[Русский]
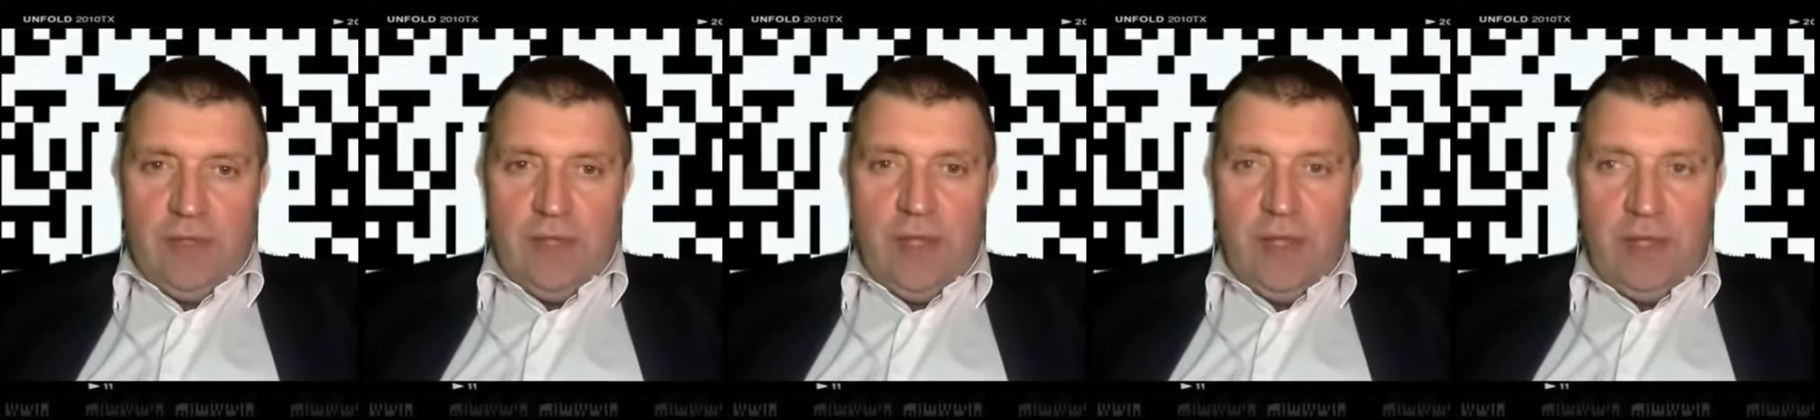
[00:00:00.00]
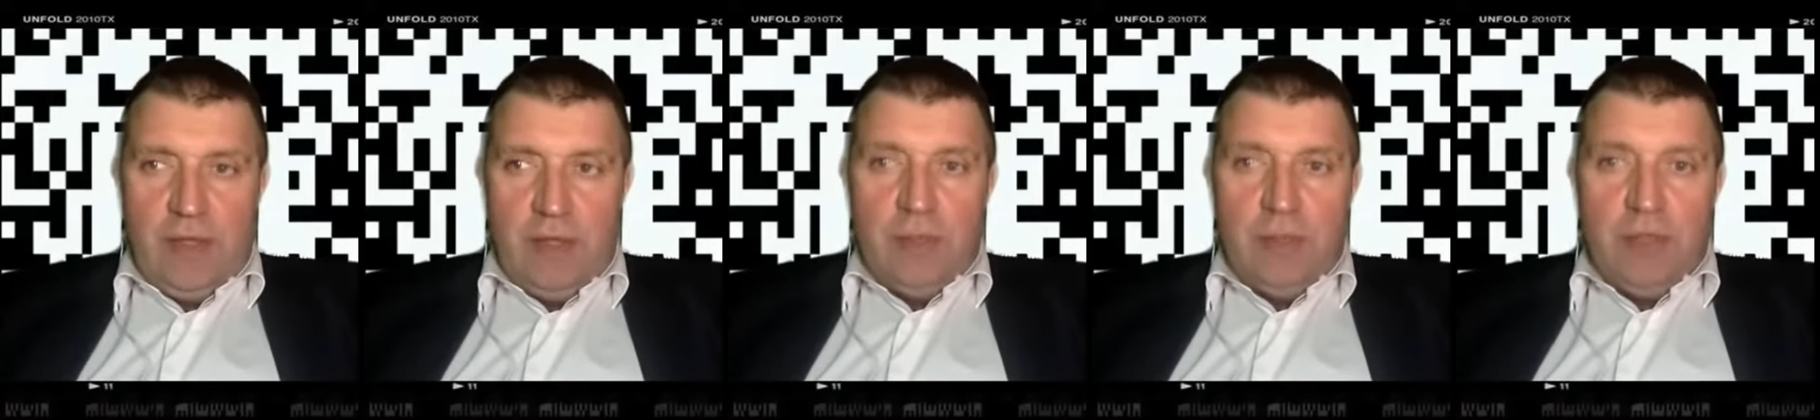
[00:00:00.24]

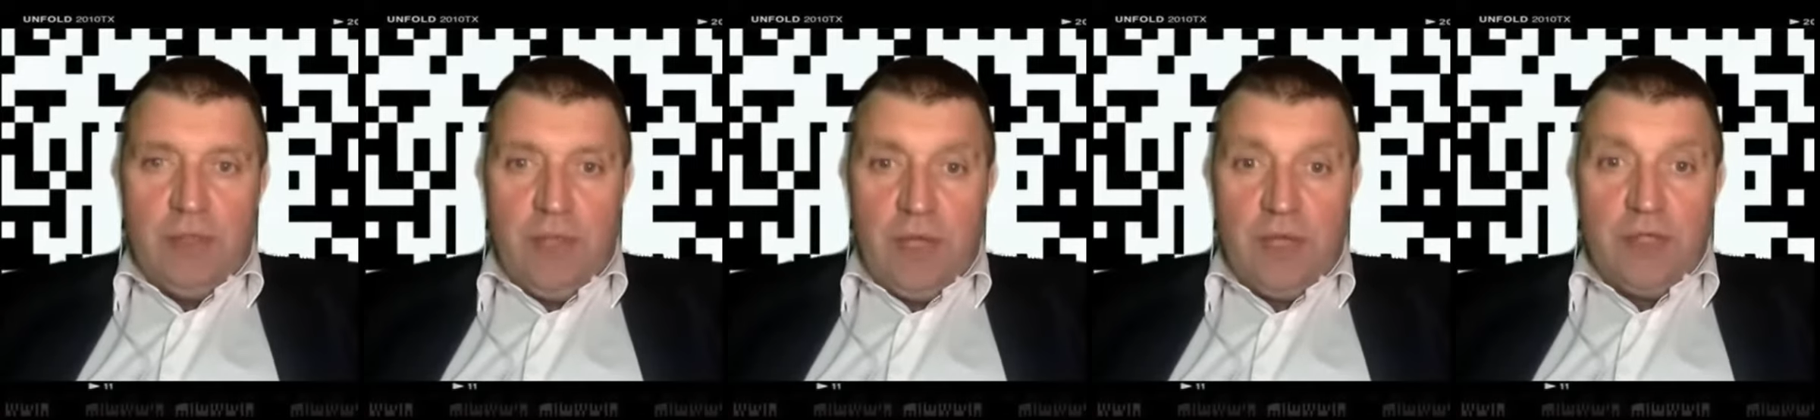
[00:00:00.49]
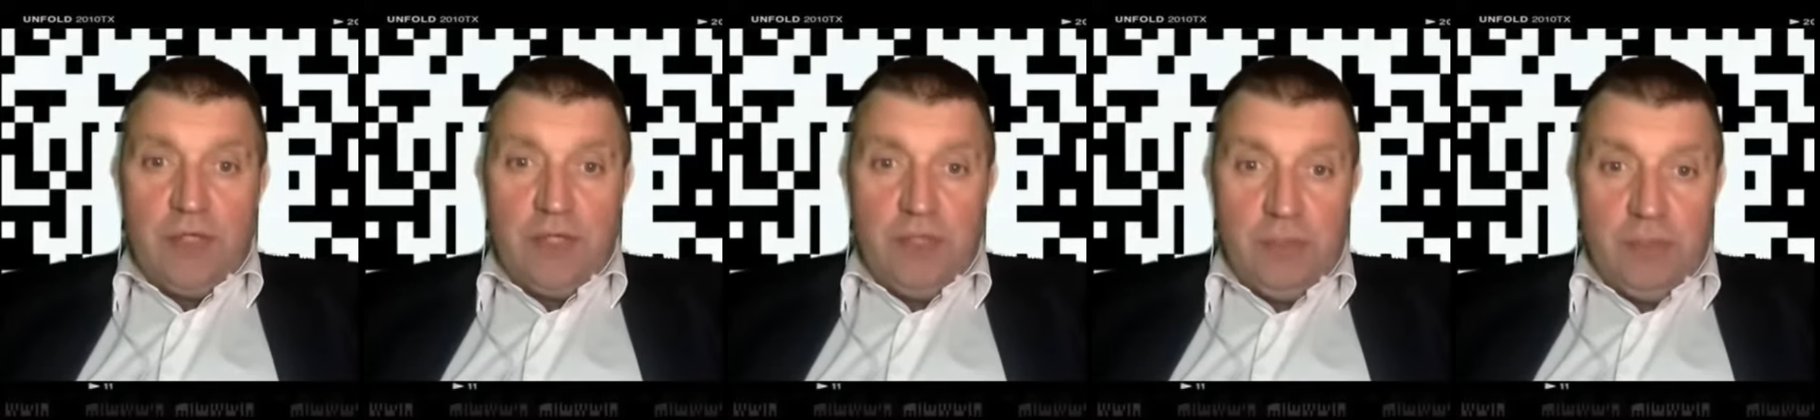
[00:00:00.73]
Это была
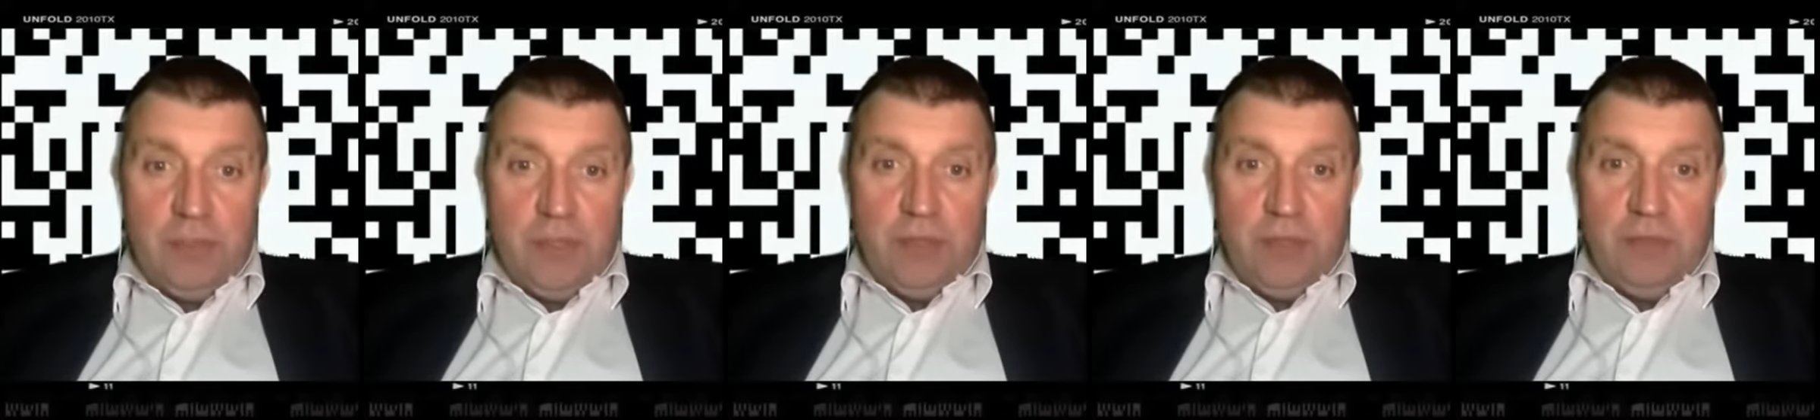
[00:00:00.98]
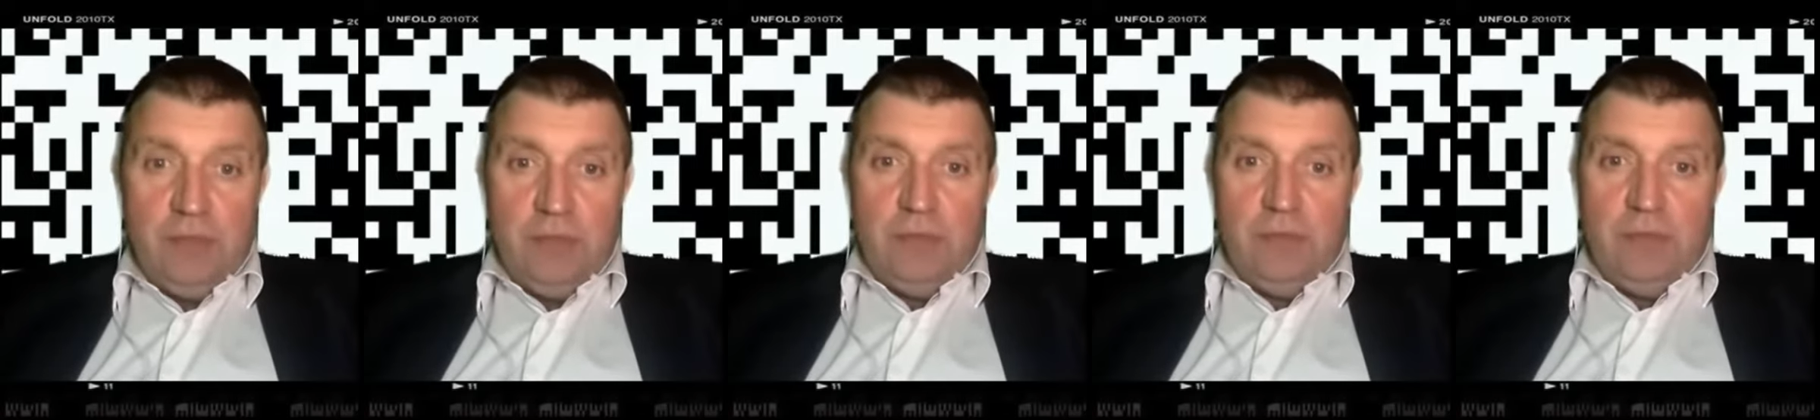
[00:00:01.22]
ошибка.